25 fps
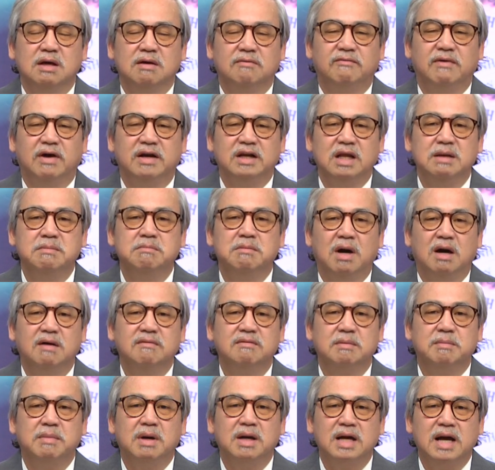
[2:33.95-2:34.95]
và nên mở
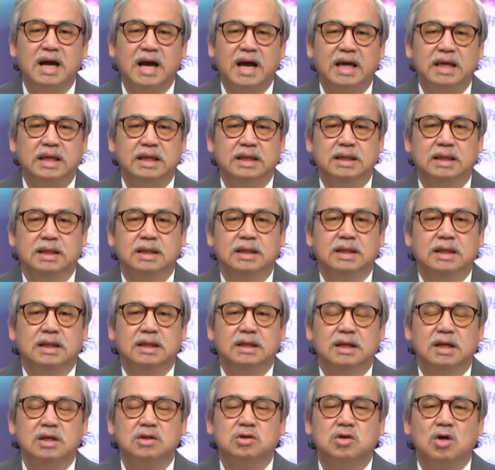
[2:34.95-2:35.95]
vào ban ngày
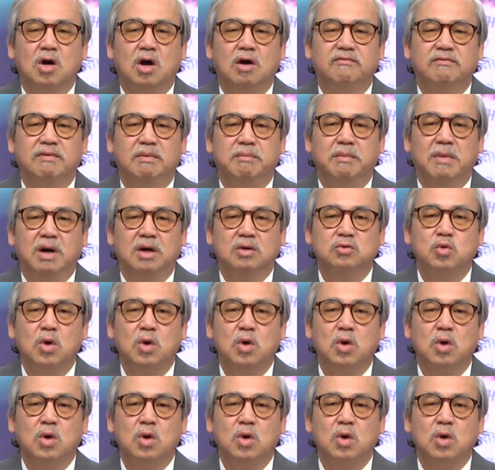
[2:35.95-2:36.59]
để cho và mở